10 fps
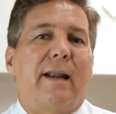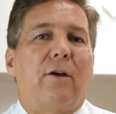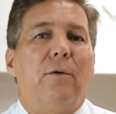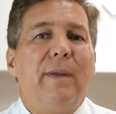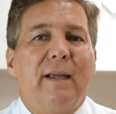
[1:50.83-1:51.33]

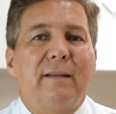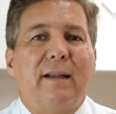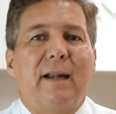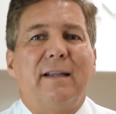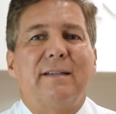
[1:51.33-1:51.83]
Se
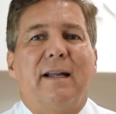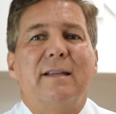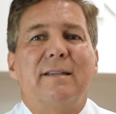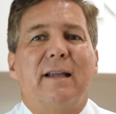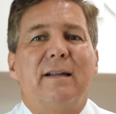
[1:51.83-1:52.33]
recomienda
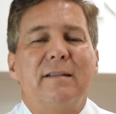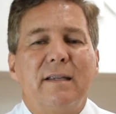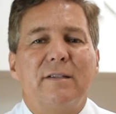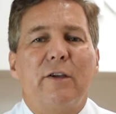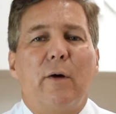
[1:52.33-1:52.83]
realizar este
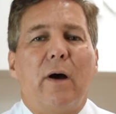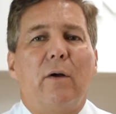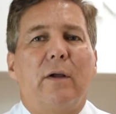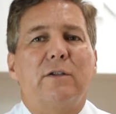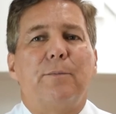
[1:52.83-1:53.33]

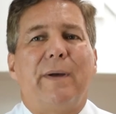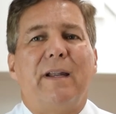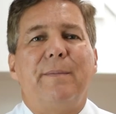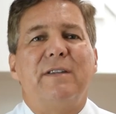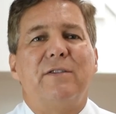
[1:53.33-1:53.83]
ejercicio bajo la
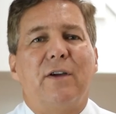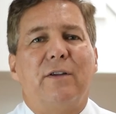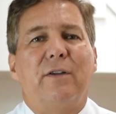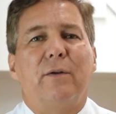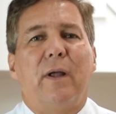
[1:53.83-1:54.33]

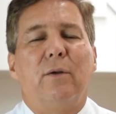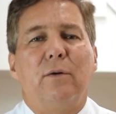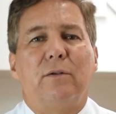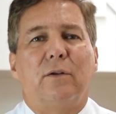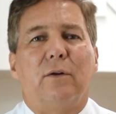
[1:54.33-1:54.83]
supervisión de
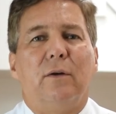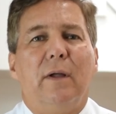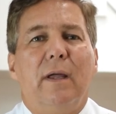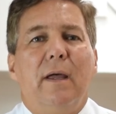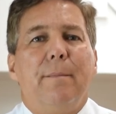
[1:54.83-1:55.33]
un
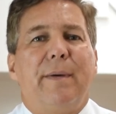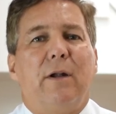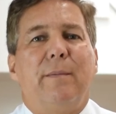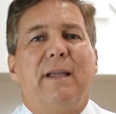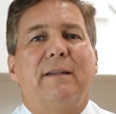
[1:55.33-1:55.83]
adulto,
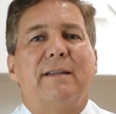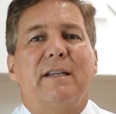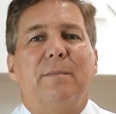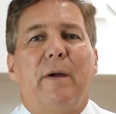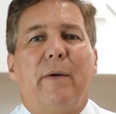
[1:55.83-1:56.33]
pero
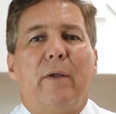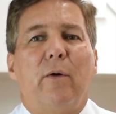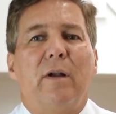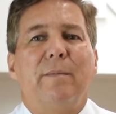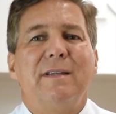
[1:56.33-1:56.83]
mientras el
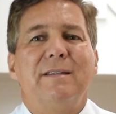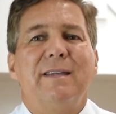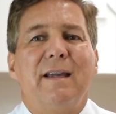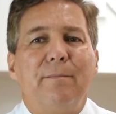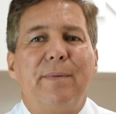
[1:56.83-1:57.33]
bebé
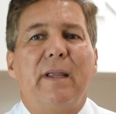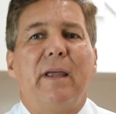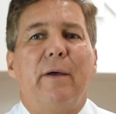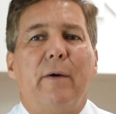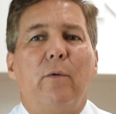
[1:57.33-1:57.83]
duerme
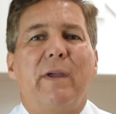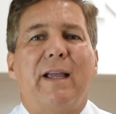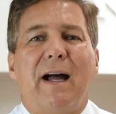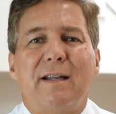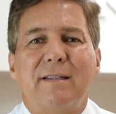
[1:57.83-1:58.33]
siempre debe
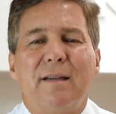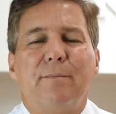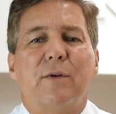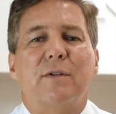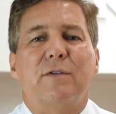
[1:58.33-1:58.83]

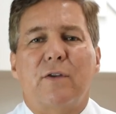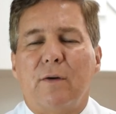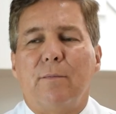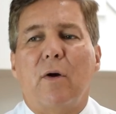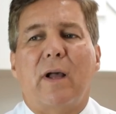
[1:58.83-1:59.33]
ubicarse en
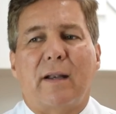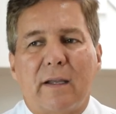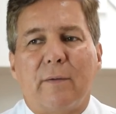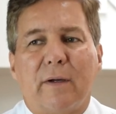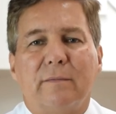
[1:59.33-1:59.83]
posición
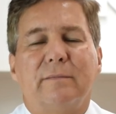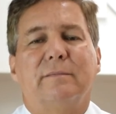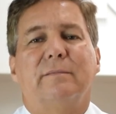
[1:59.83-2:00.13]
boca arriba.